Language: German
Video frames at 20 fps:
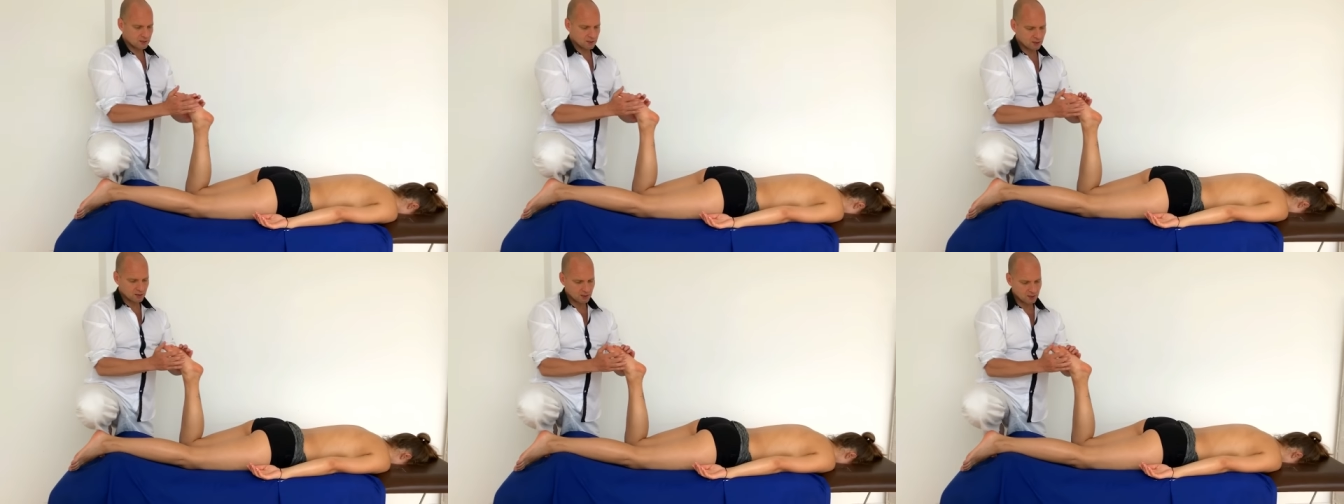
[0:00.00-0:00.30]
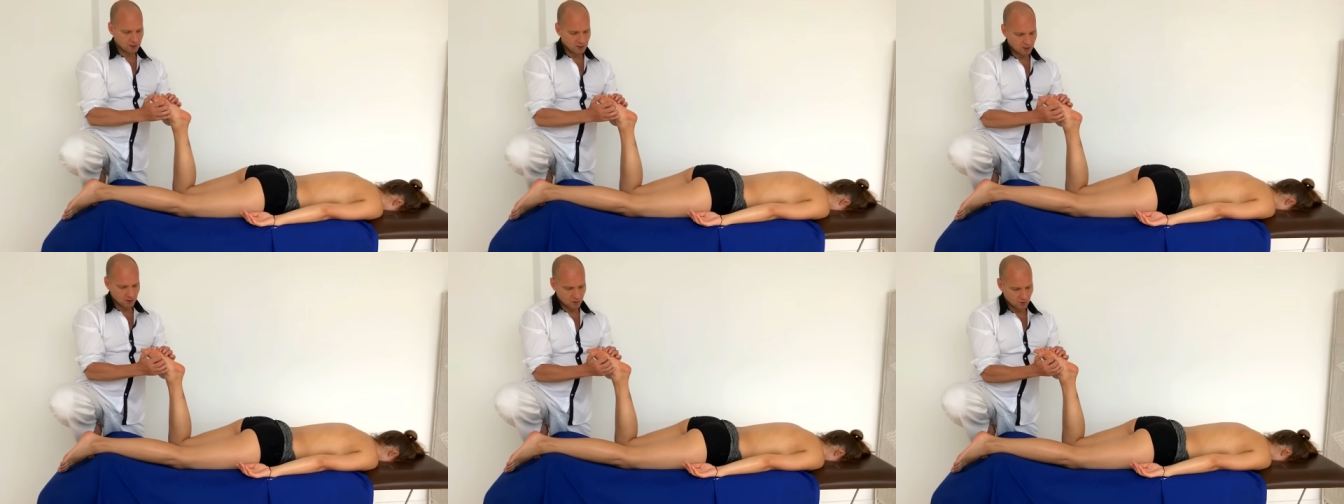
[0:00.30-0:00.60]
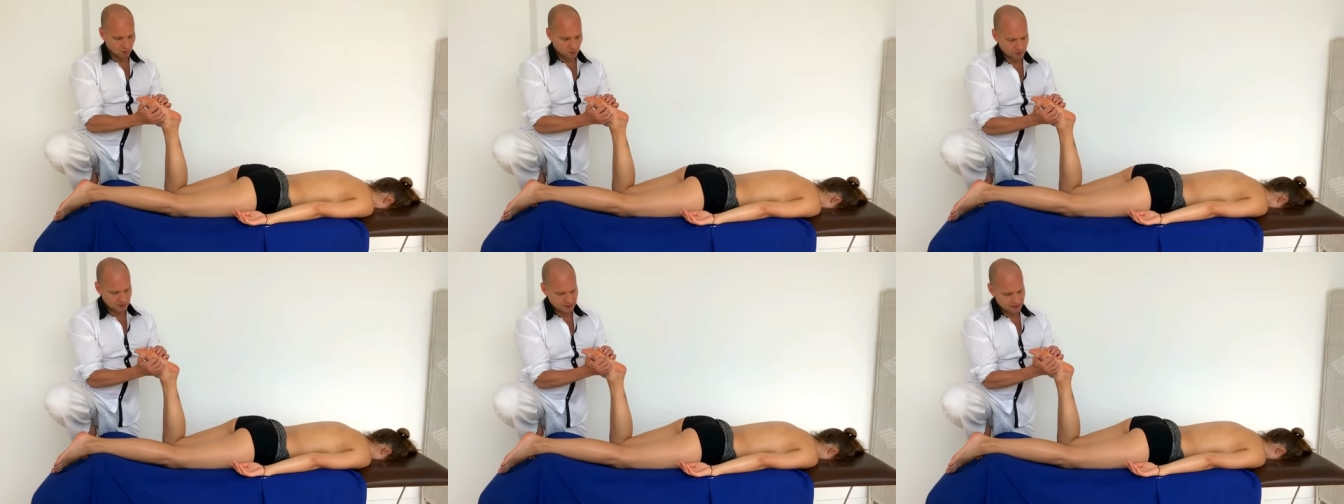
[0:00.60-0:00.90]
Gehe jetzt
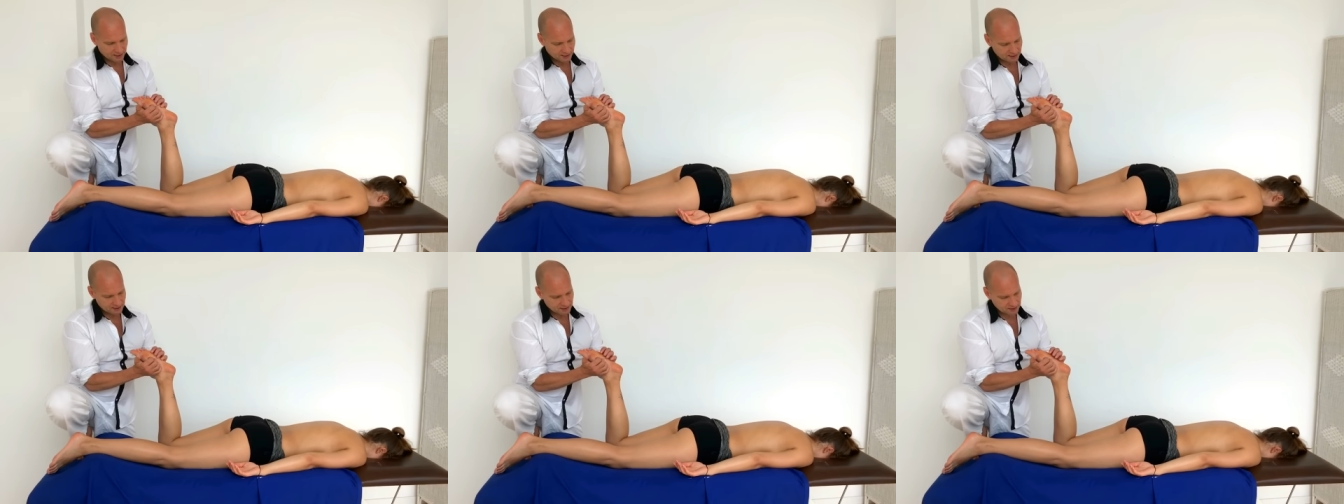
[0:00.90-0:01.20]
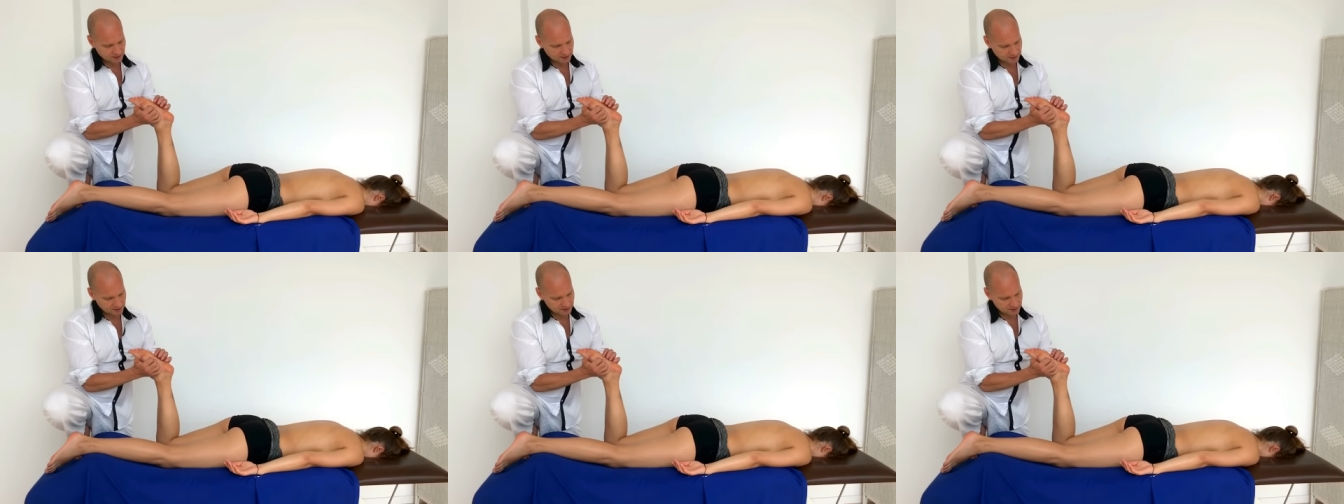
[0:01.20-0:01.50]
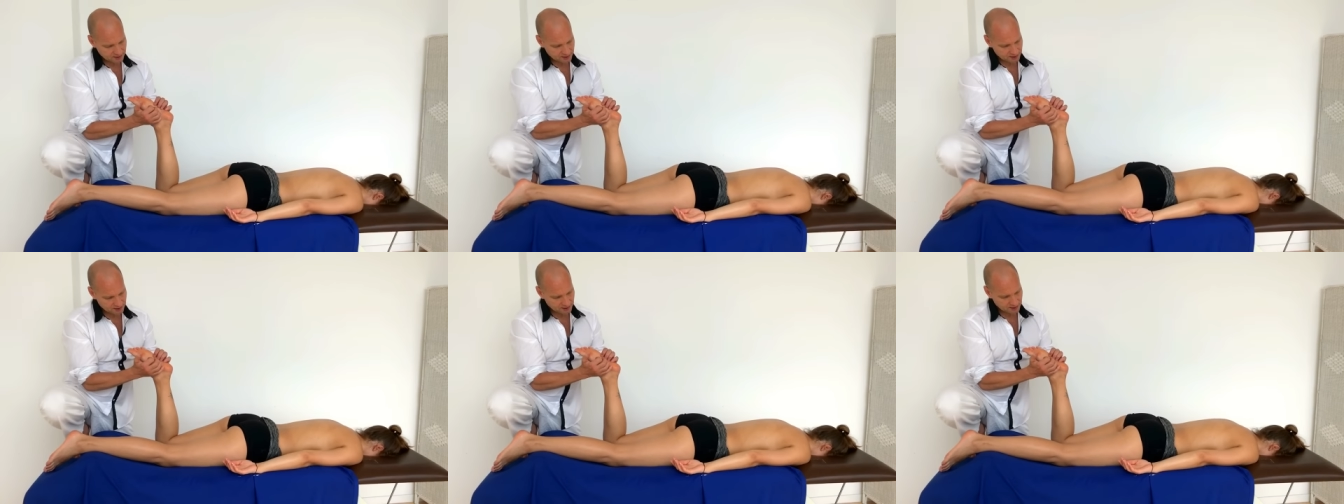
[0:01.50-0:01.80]
mit allen
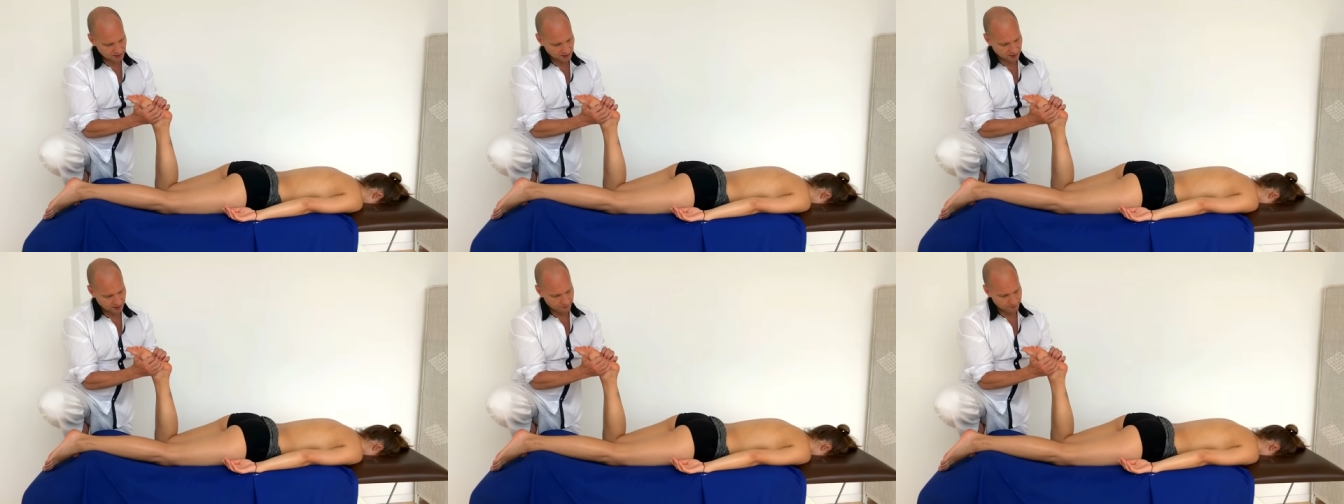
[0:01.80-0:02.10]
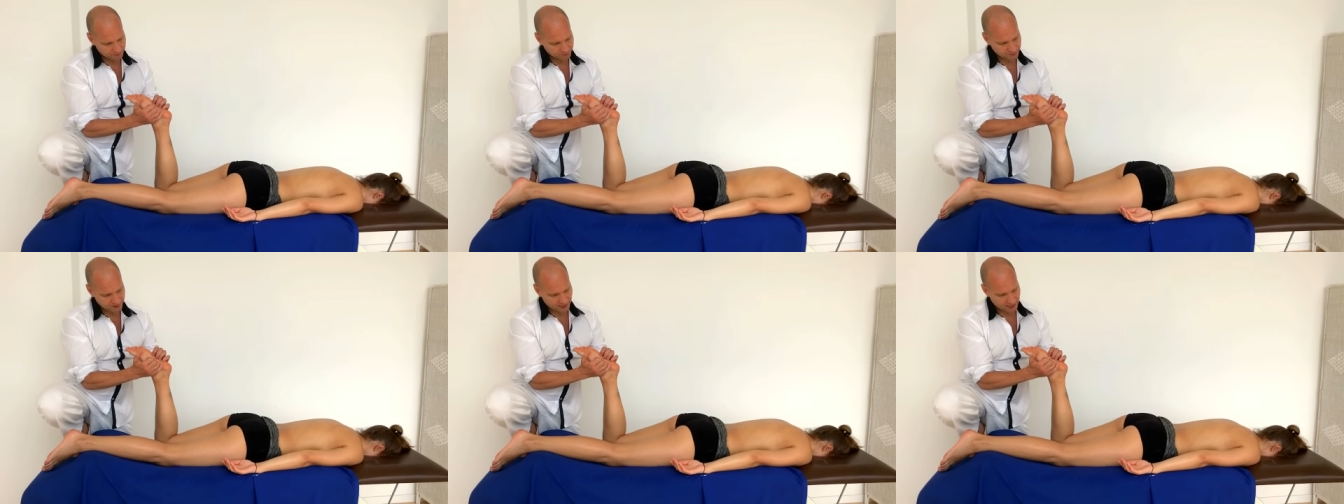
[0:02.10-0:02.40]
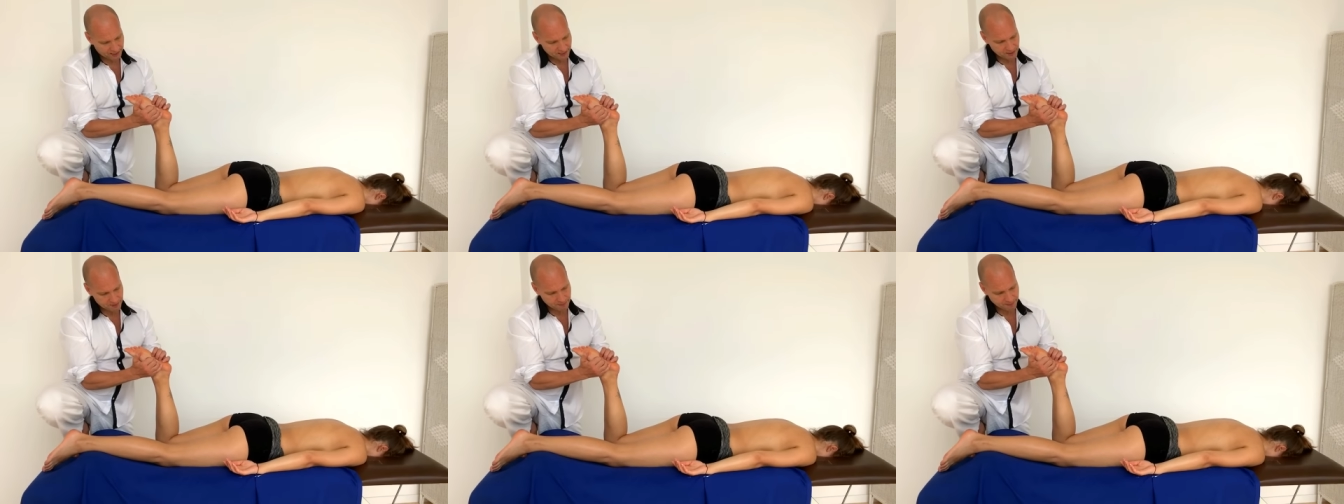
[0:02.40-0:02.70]
Fingerbeeren, nimm mir
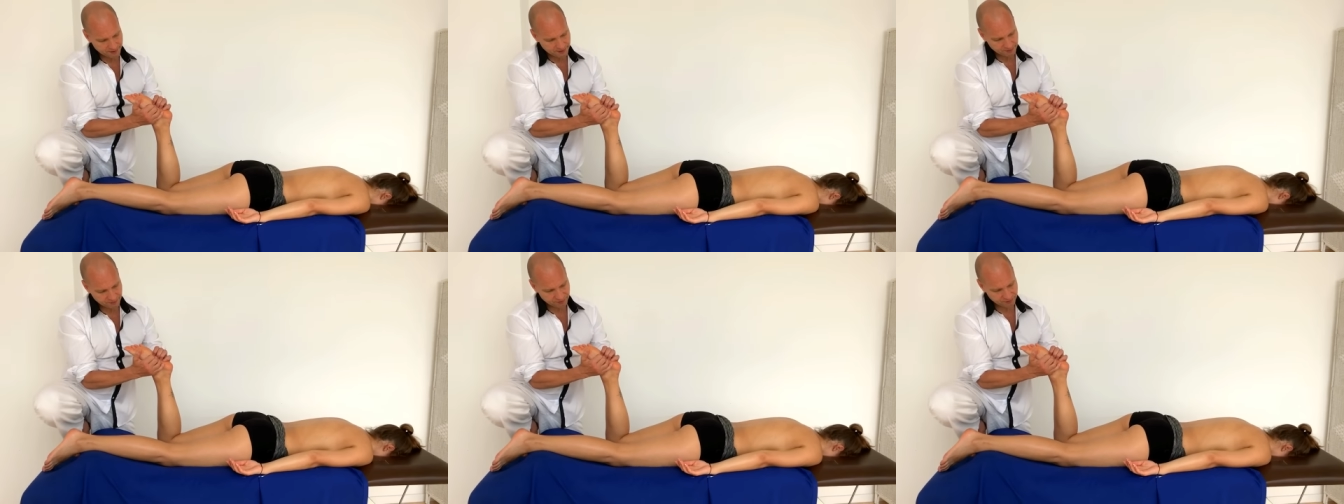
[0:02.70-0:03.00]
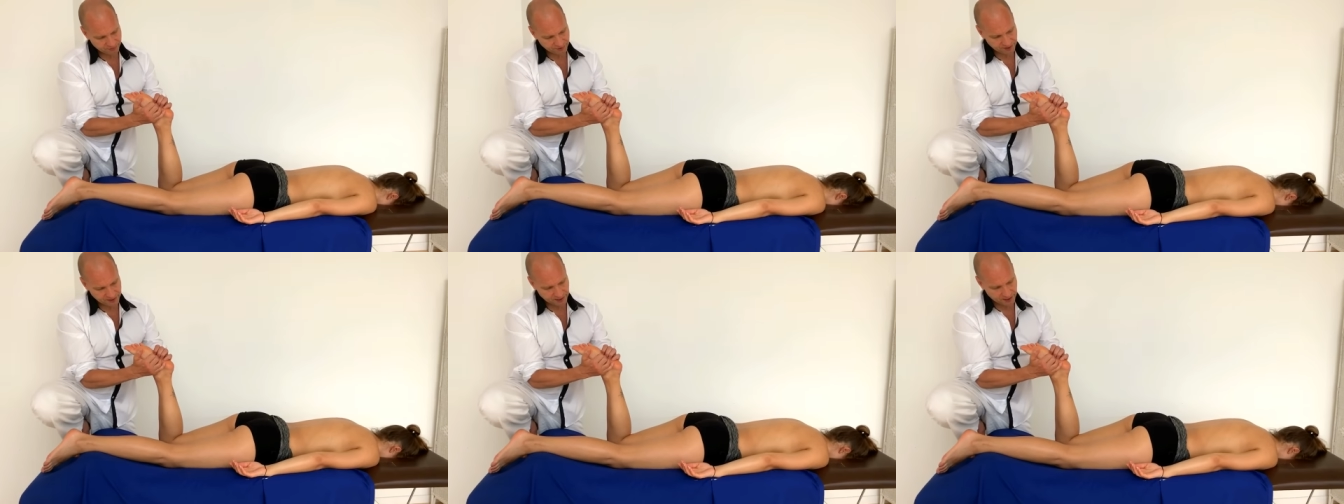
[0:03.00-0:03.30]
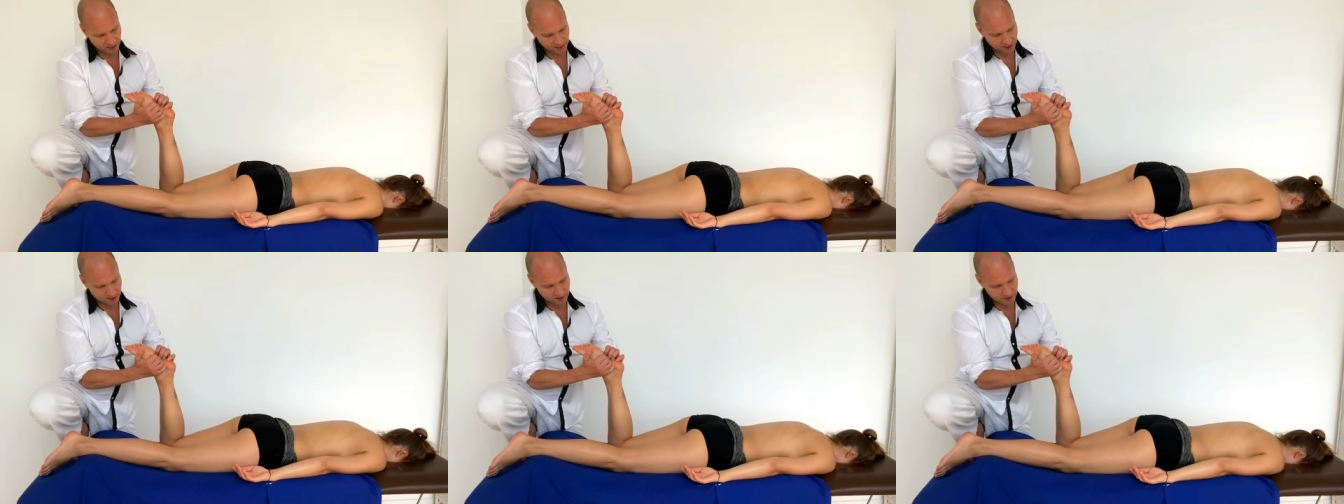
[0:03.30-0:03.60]
immer zwei
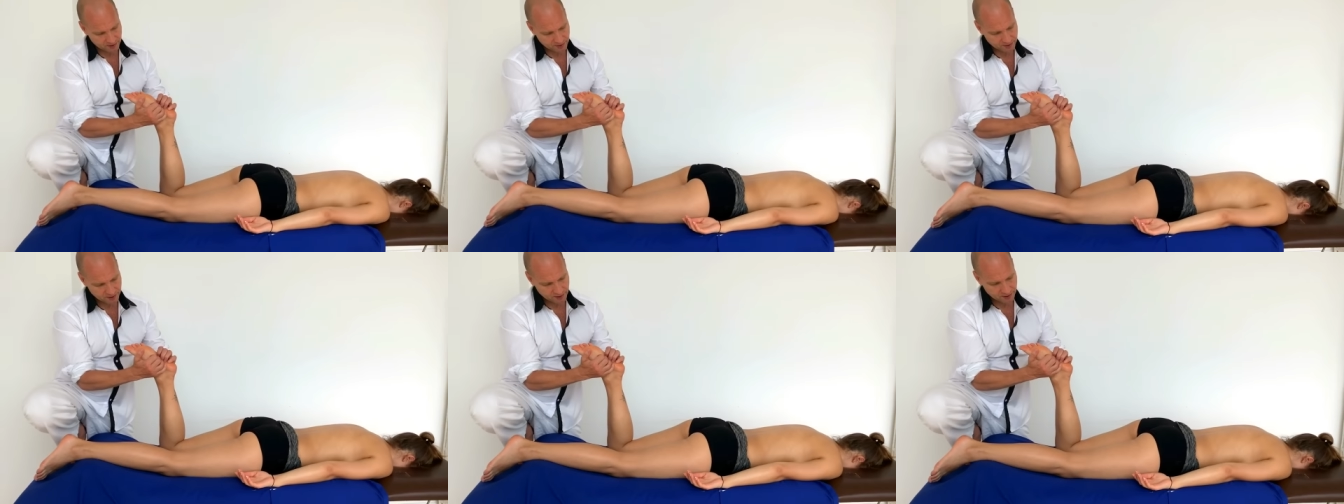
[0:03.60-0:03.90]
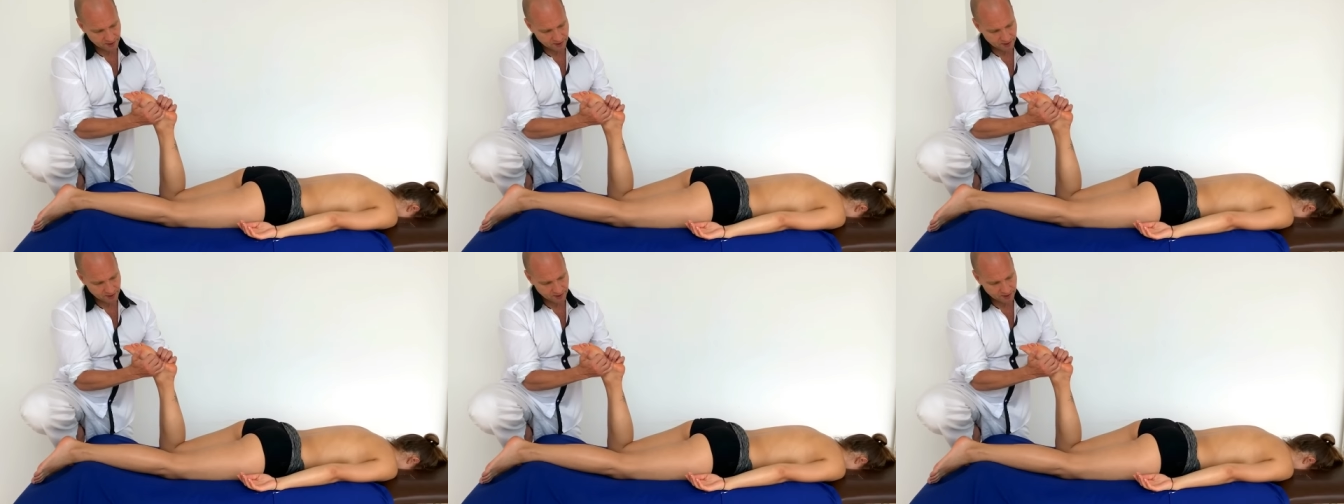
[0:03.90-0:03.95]
Linien,